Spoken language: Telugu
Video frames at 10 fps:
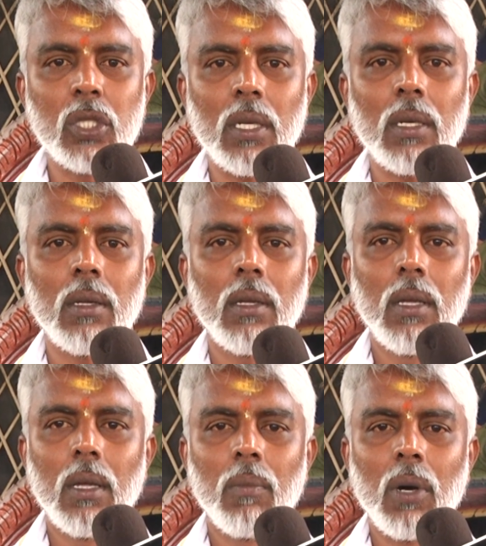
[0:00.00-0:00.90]
వచ్చి
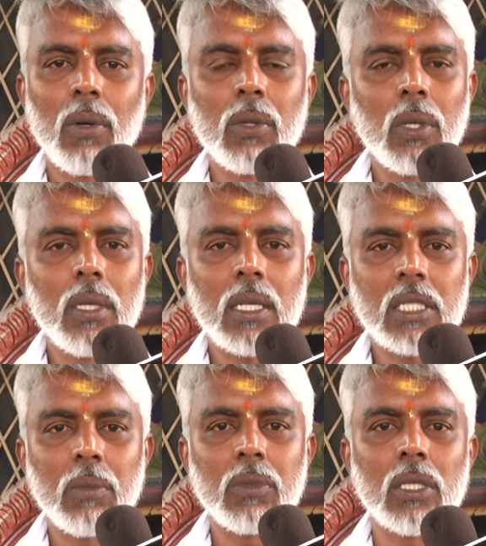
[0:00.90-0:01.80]
భగవంతుడిని
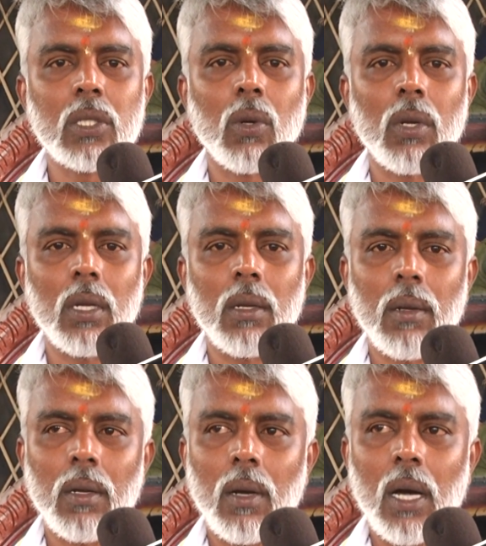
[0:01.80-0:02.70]
దర్శనం చేసుకొని
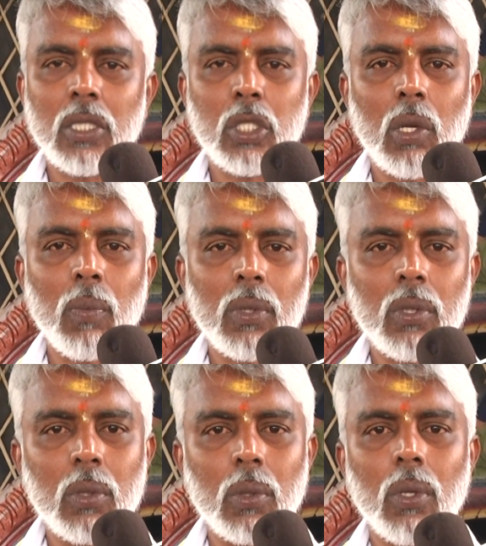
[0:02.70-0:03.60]
ఆశీస్సులు
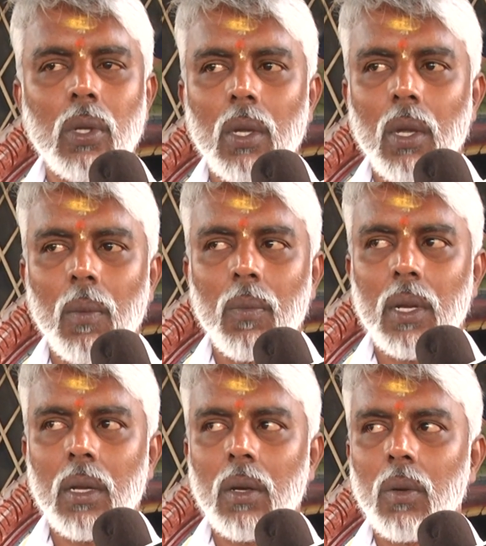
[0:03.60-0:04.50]
పొందుతూ
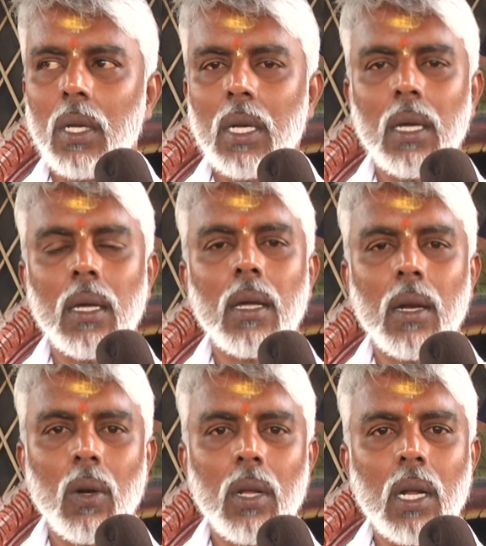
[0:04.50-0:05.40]
మీరు ఈ గుడికి
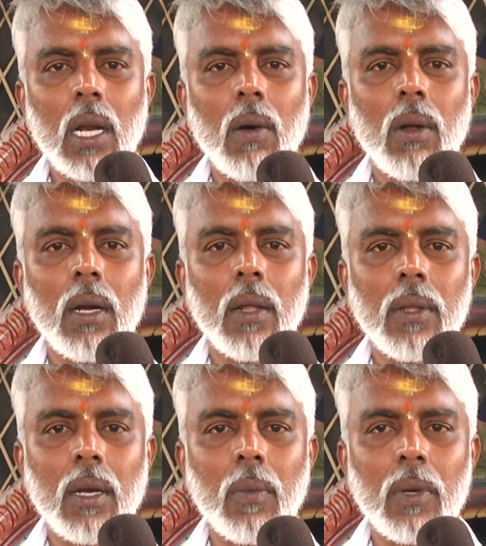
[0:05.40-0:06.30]
రెగ్యులర్గా రావాలని అందరికీ